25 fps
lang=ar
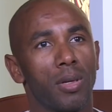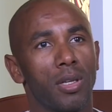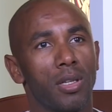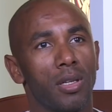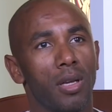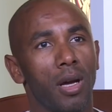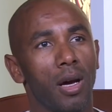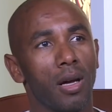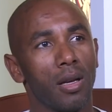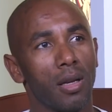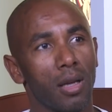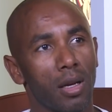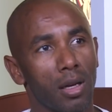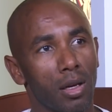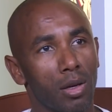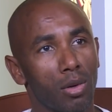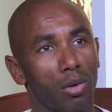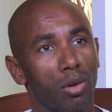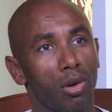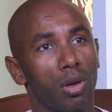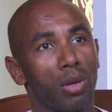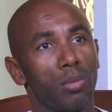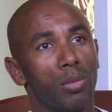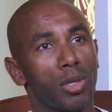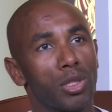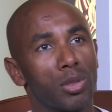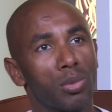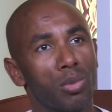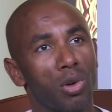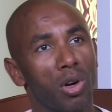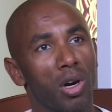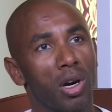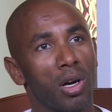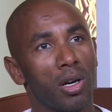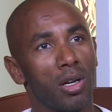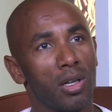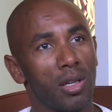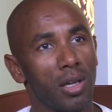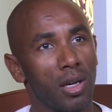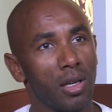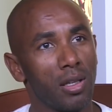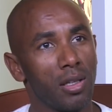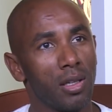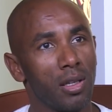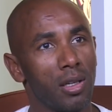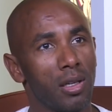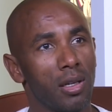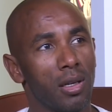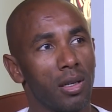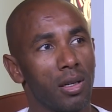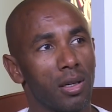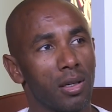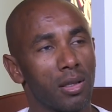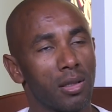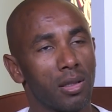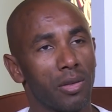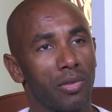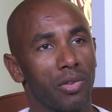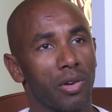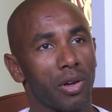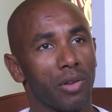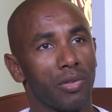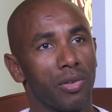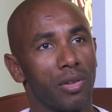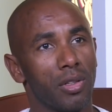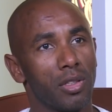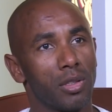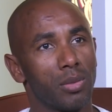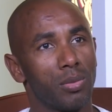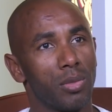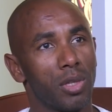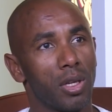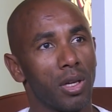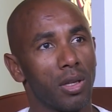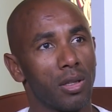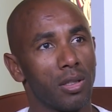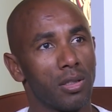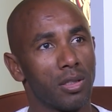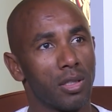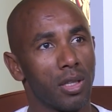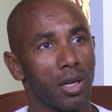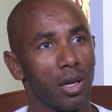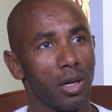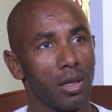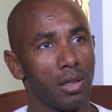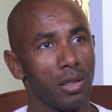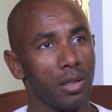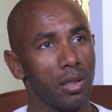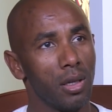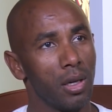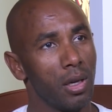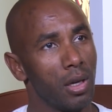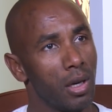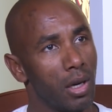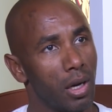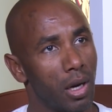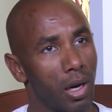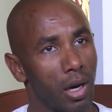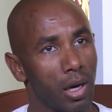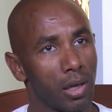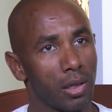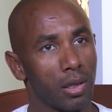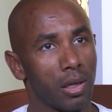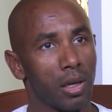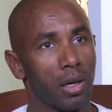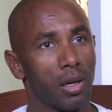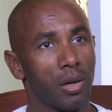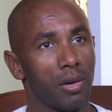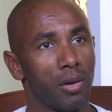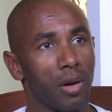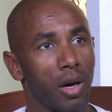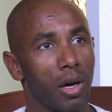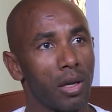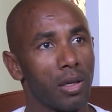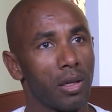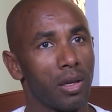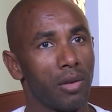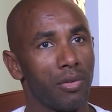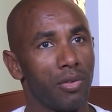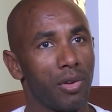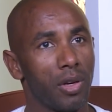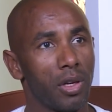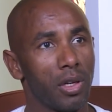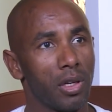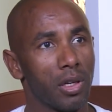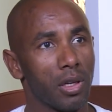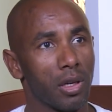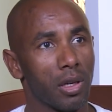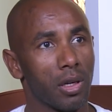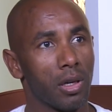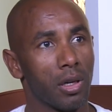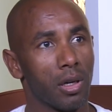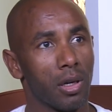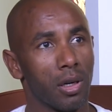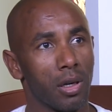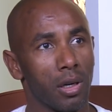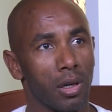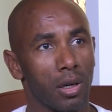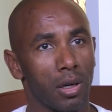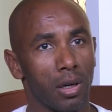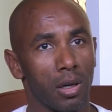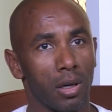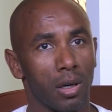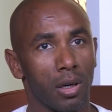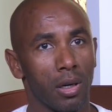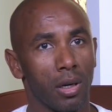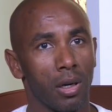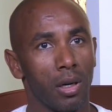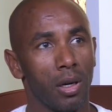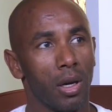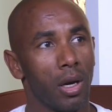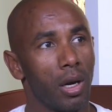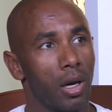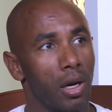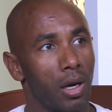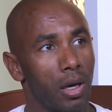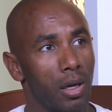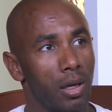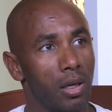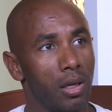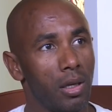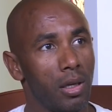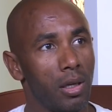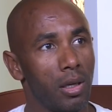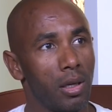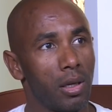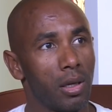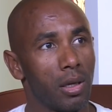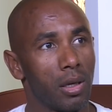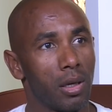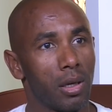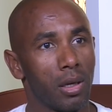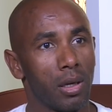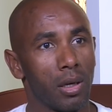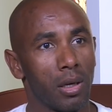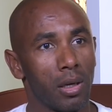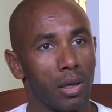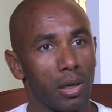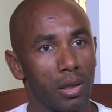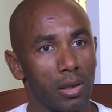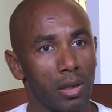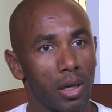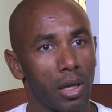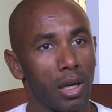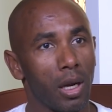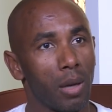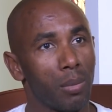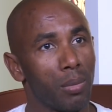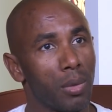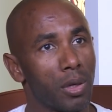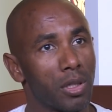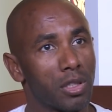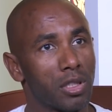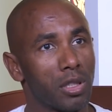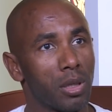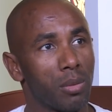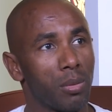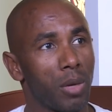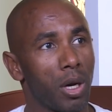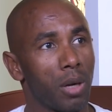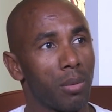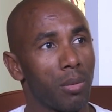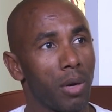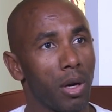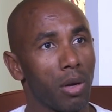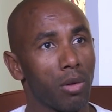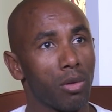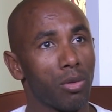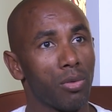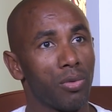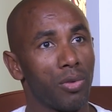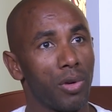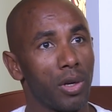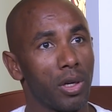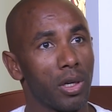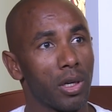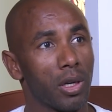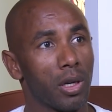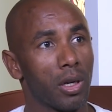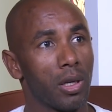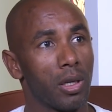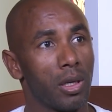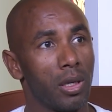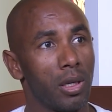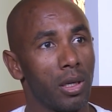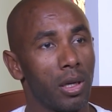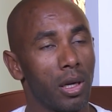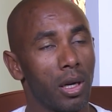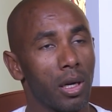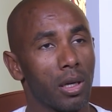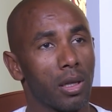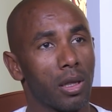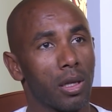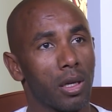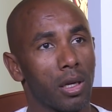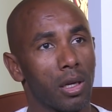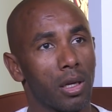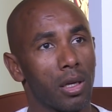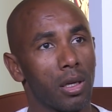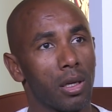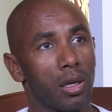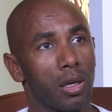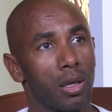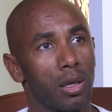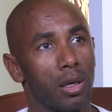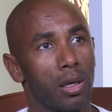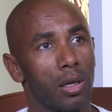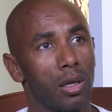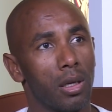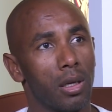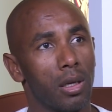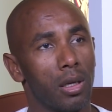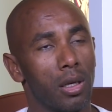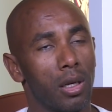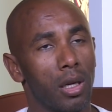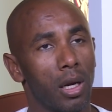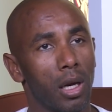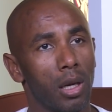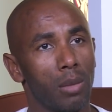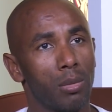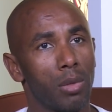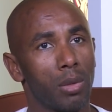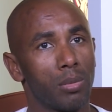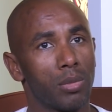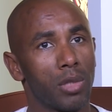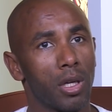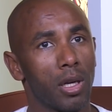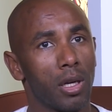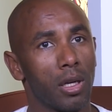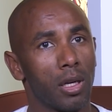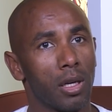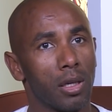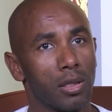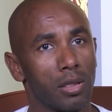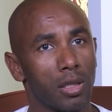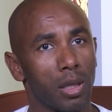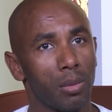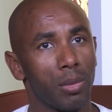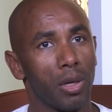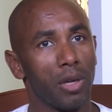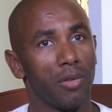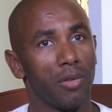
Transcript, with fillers: لنا احنا روح المجموعة هي اللي تفرق في النجم الرياضي الساحلي عندنا عندنا فريق آه، اللي آه، يلعب برشا مع بعض وفريق اللي أكثر اللعيبة متاعنا 70%